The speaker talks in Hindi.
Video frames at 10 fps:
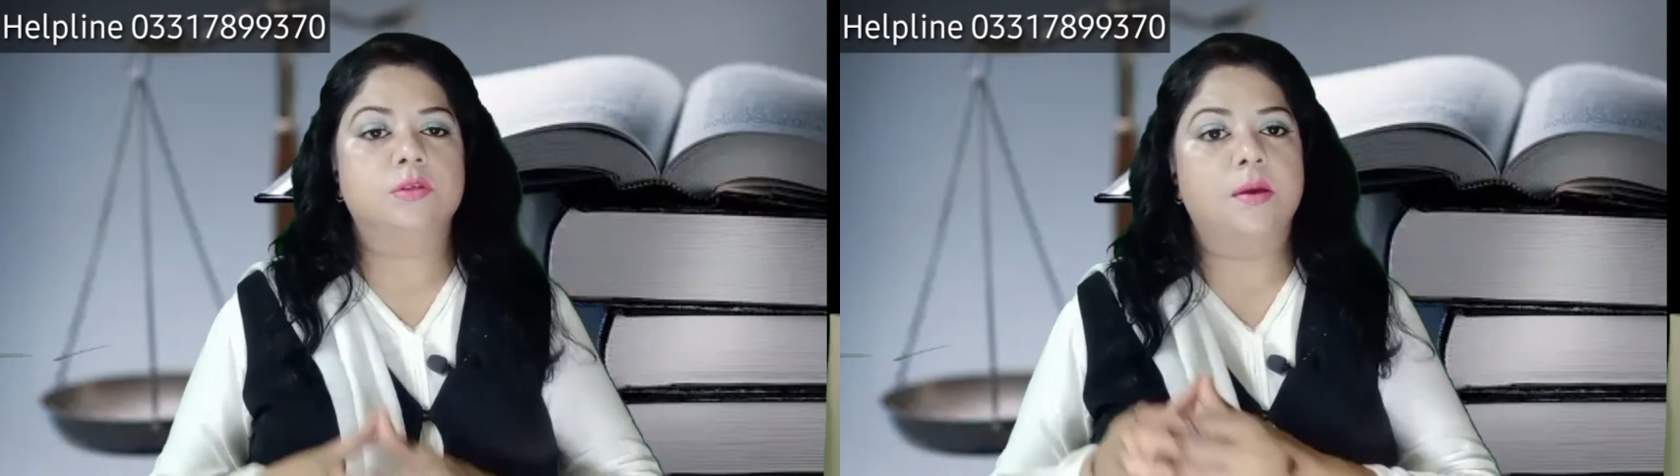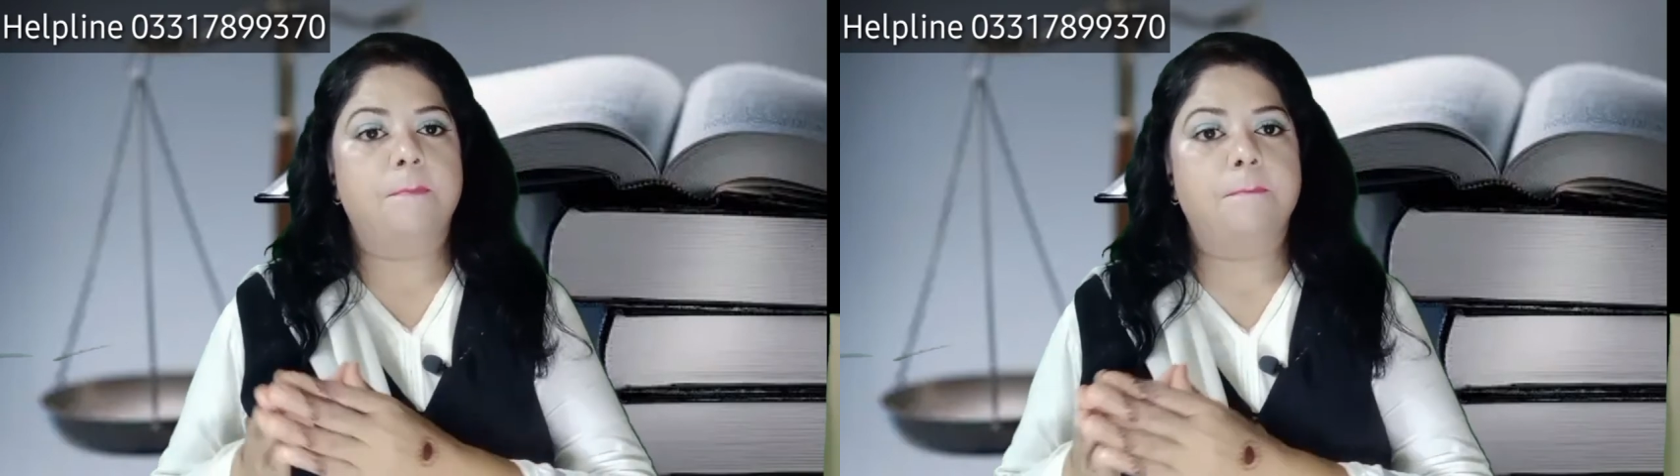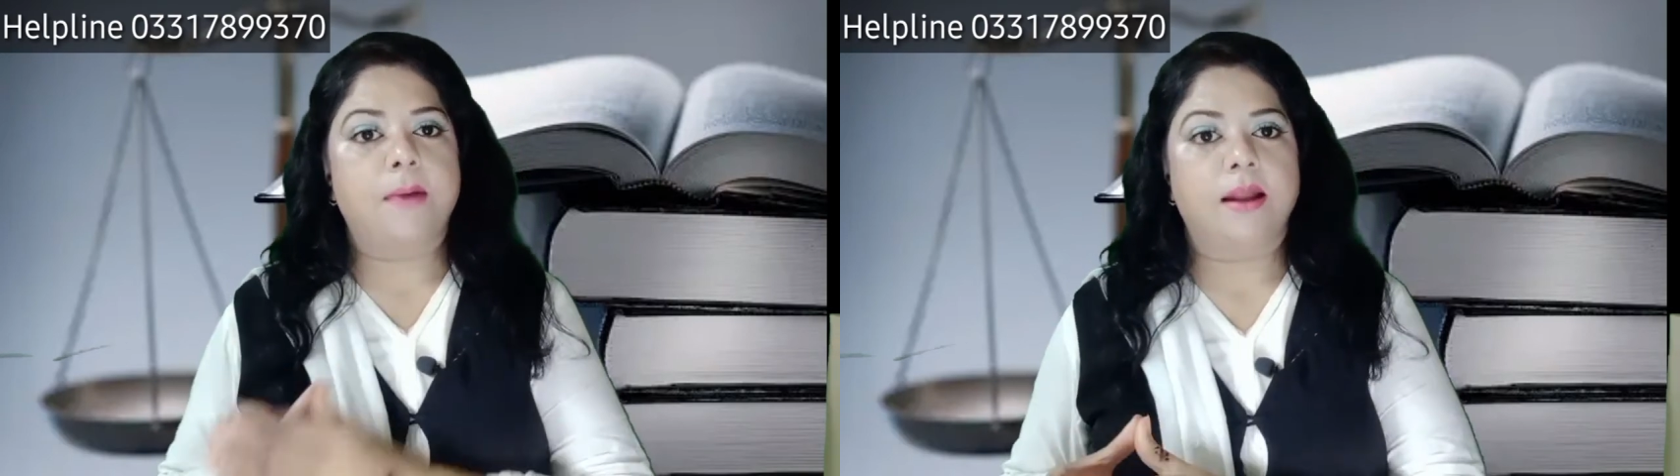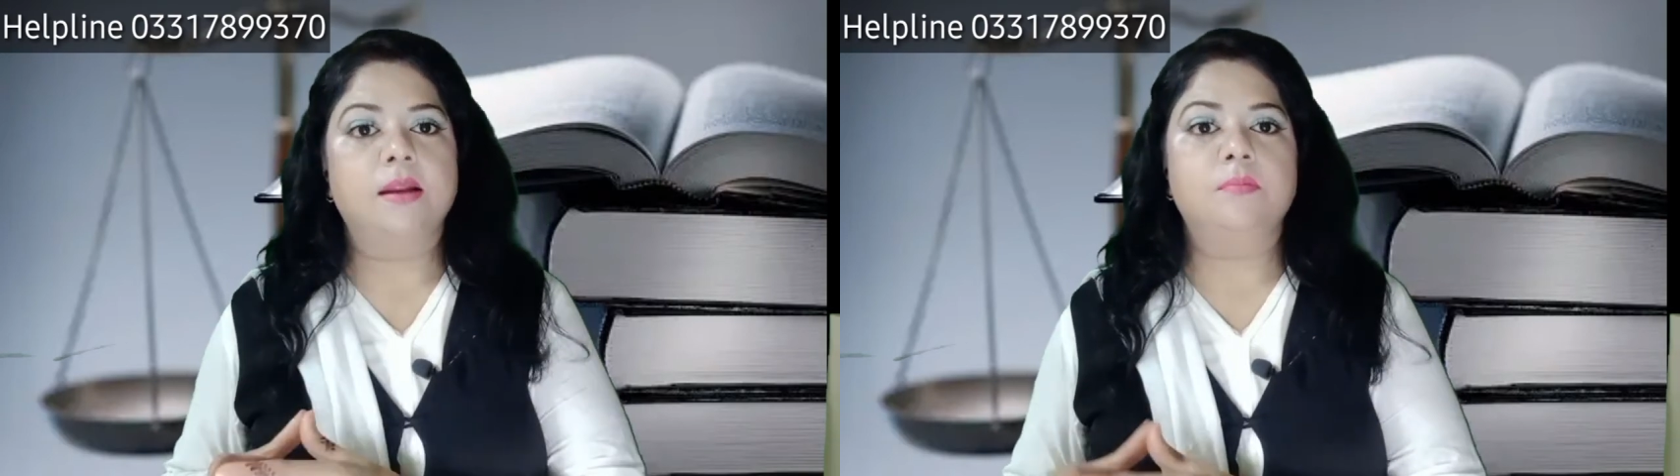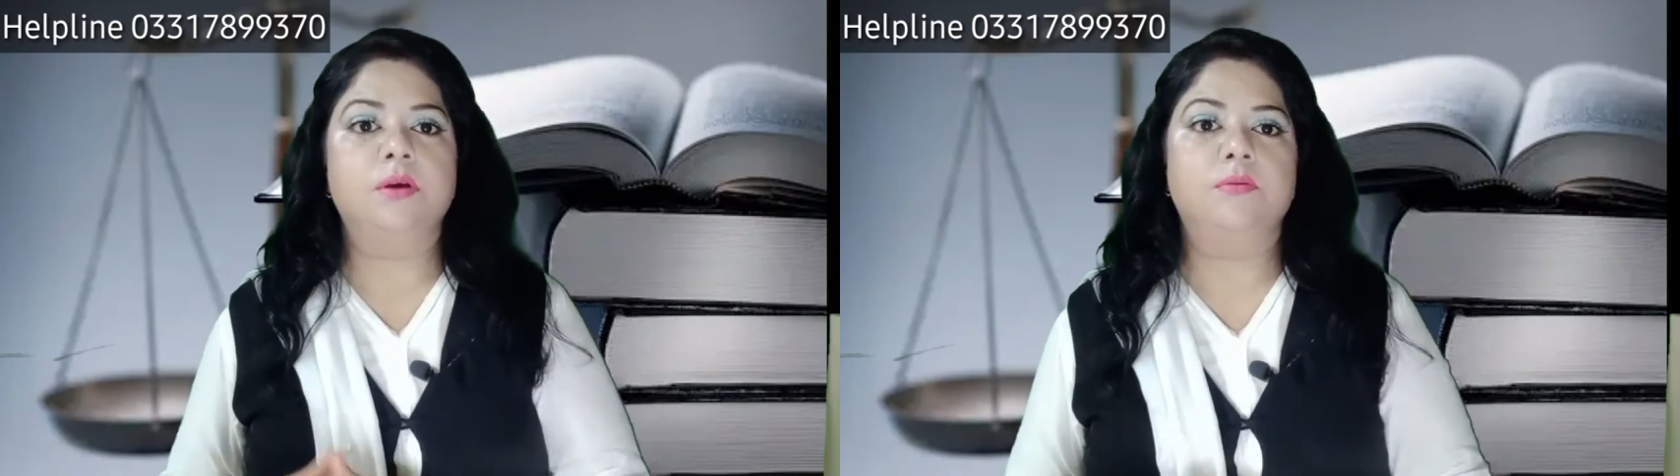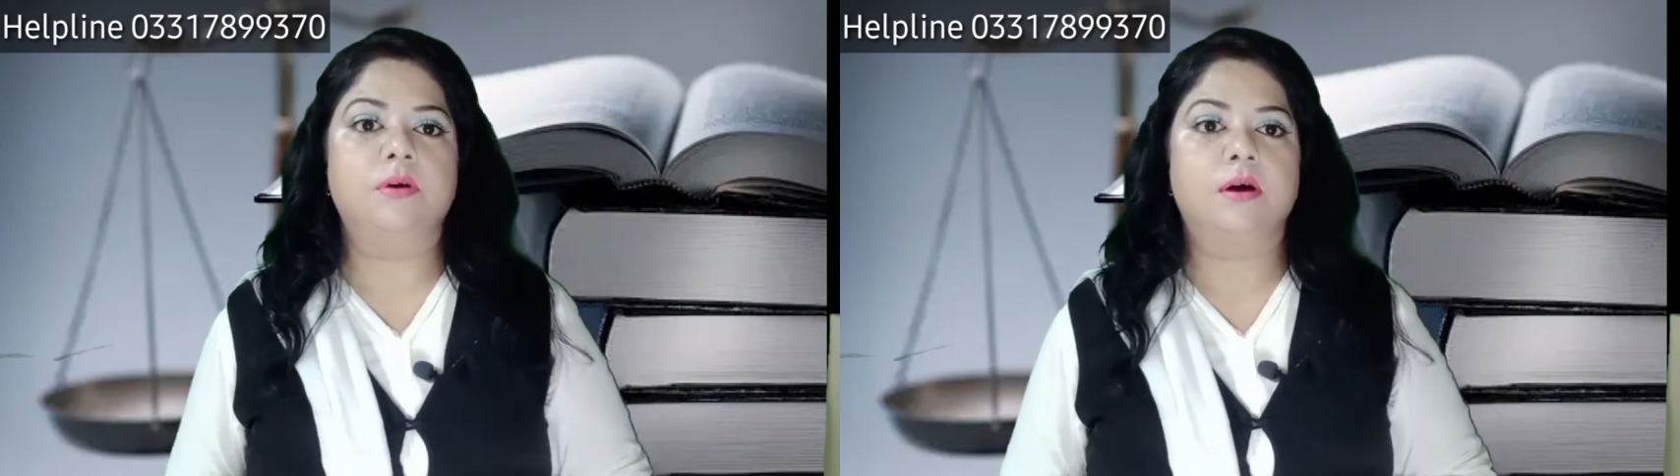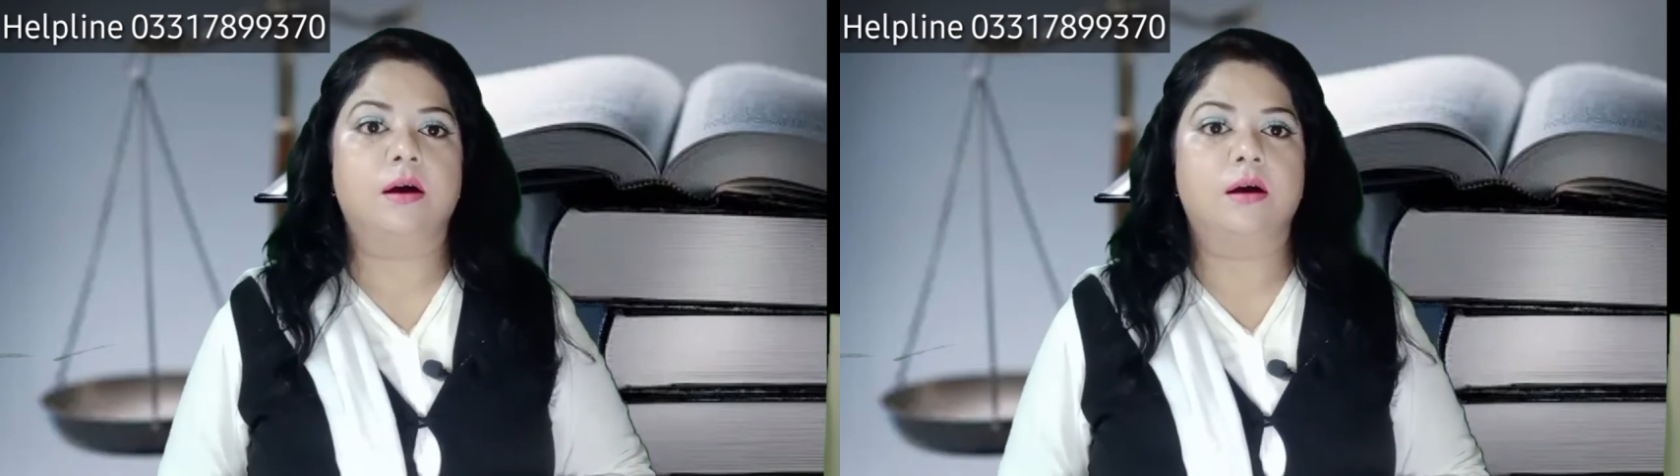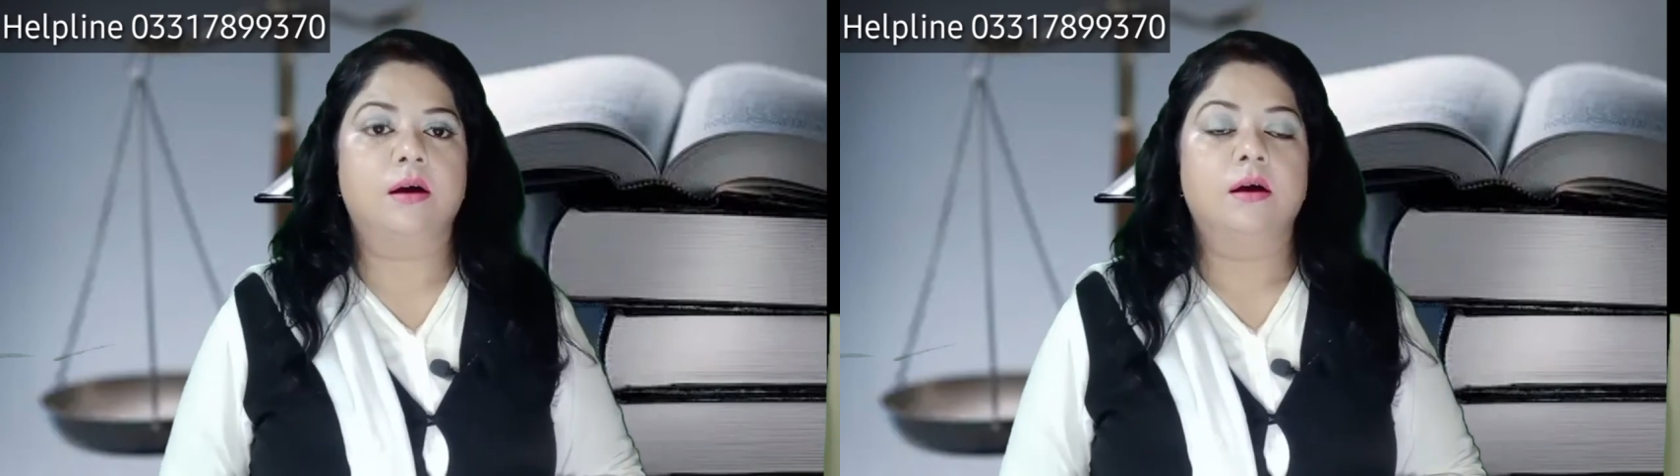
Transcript: उसे पहली बीवी का